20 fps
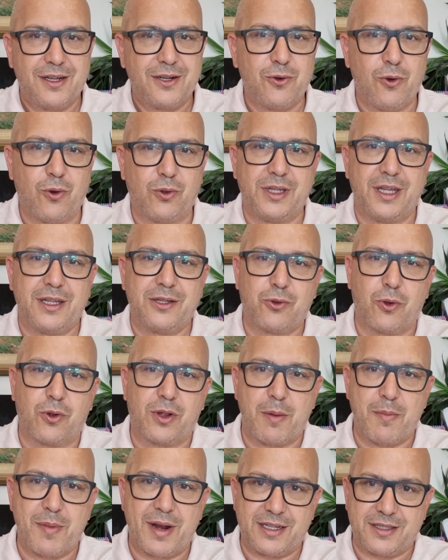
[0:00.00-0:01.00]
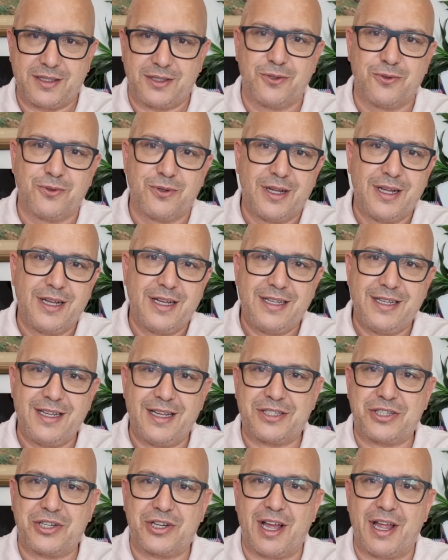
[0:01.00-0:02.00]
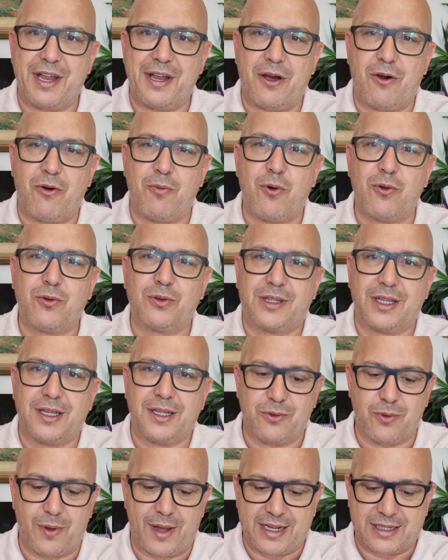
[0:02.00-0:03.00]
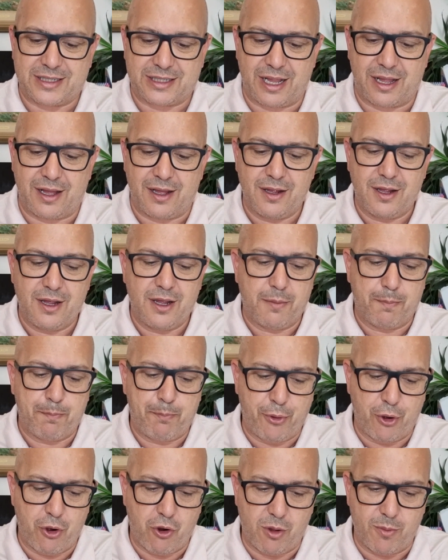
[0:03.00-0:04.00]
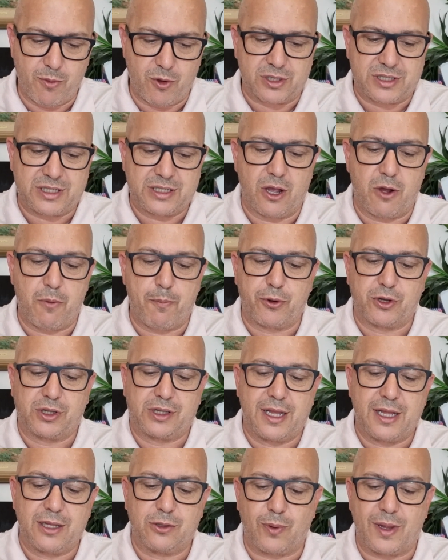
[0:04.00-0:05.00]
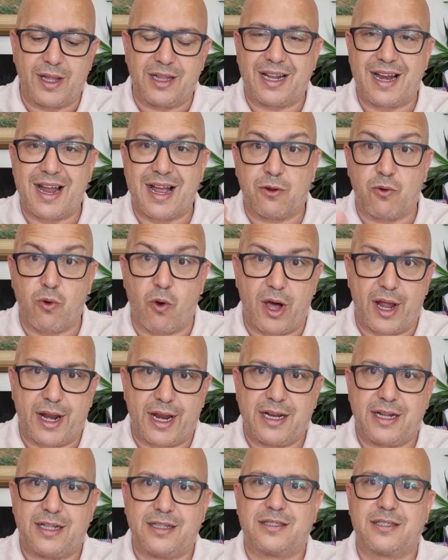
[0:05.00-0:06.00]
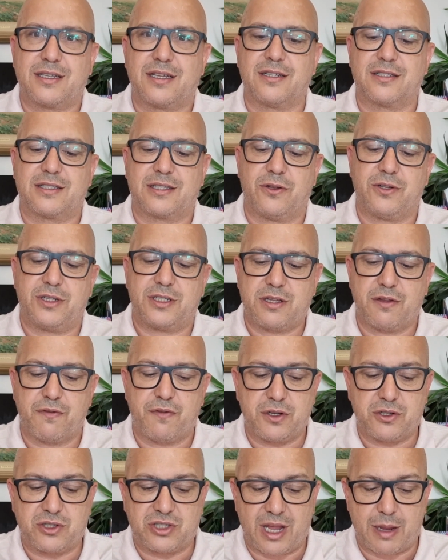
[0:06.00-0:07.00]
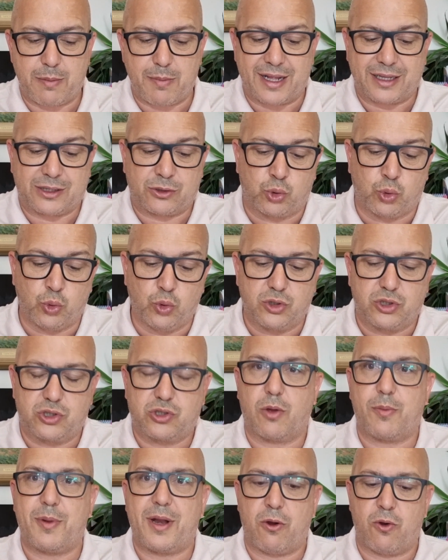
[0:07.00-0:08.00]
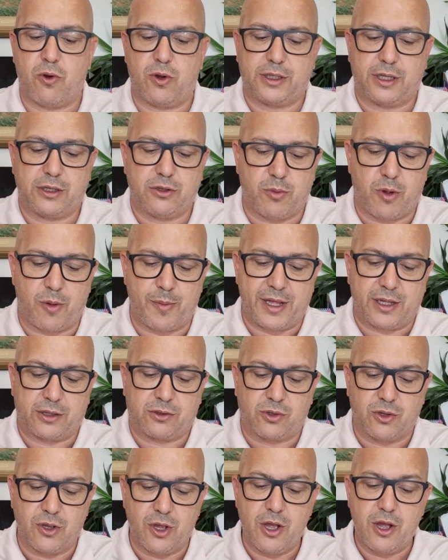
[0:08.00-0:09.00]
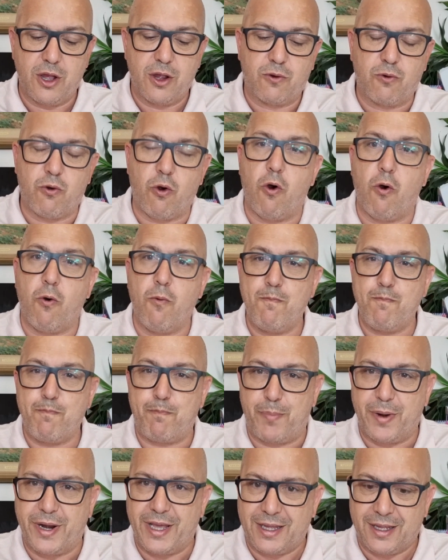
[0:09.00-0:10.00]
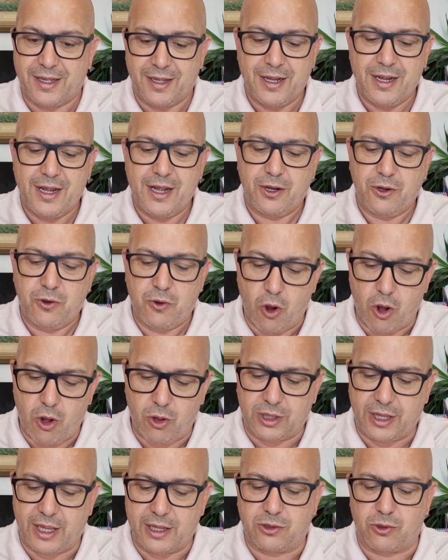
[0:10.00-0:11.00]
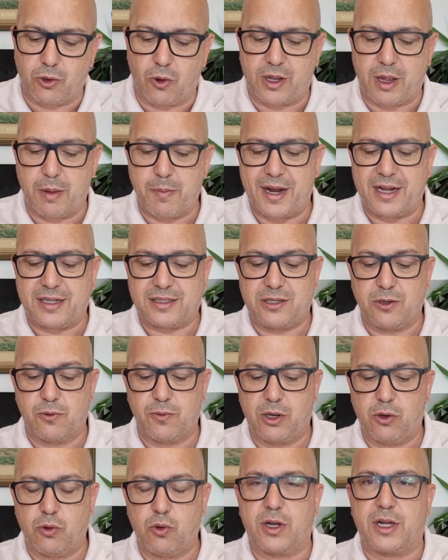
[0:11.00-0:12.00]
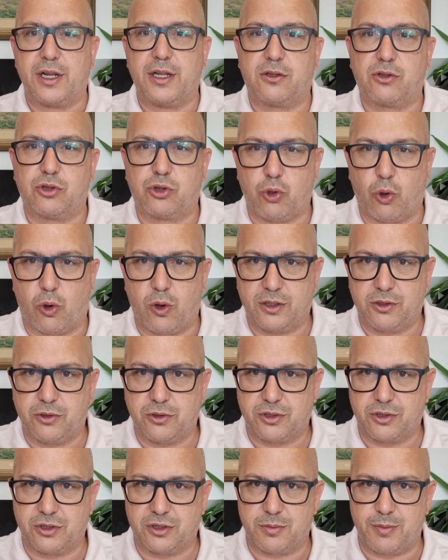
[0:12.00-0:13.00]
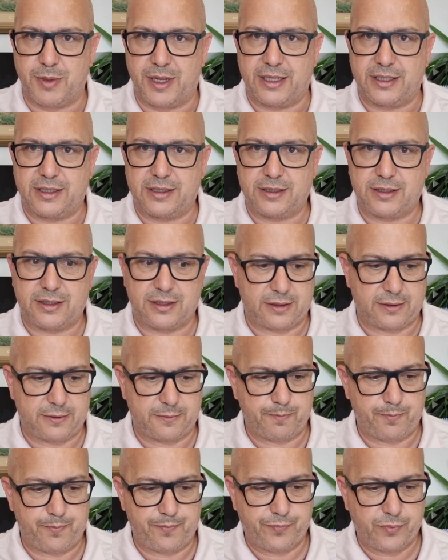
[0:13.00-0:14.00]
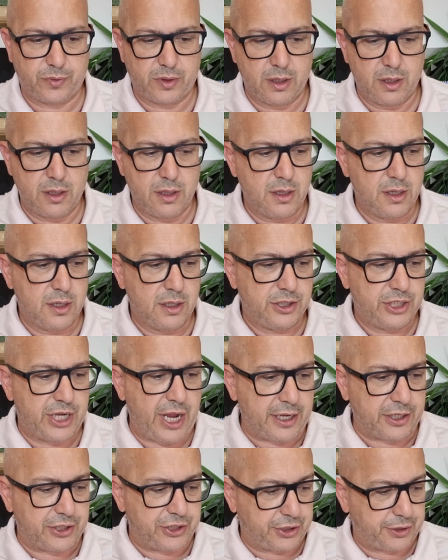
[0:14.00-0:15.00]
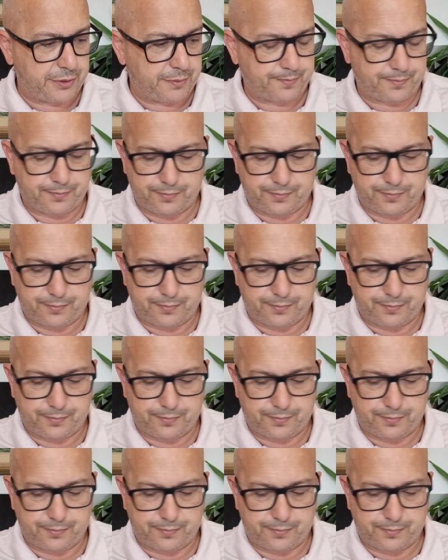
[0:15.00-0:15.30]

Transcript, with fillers: Golden Token Brasil e este canal montando esta promoção. Portanto, entre agora na descrição desse vídeo, saiba tudo sobre a onda do momento. Compre Golden Token Brasil e lucre todos os meses. Gente,